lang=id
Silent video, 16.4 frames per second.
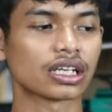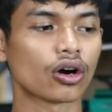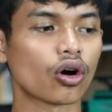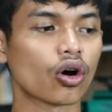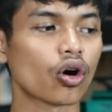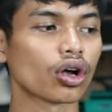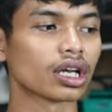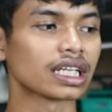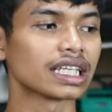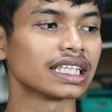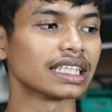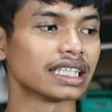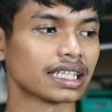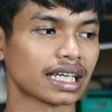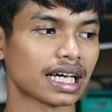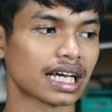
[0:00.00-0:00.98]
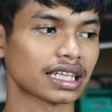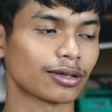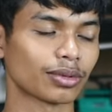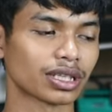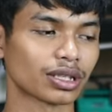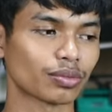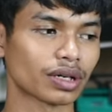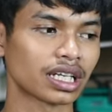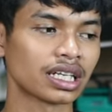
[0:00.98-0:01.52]
oli ya
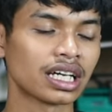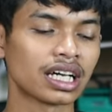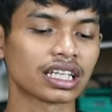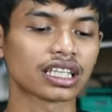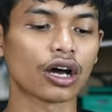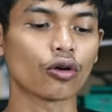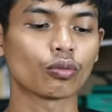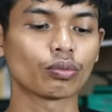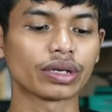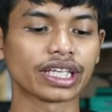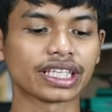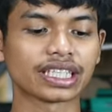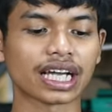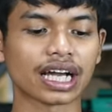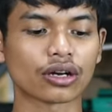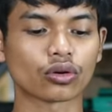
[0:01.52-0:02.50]
teman-teman tahu minyak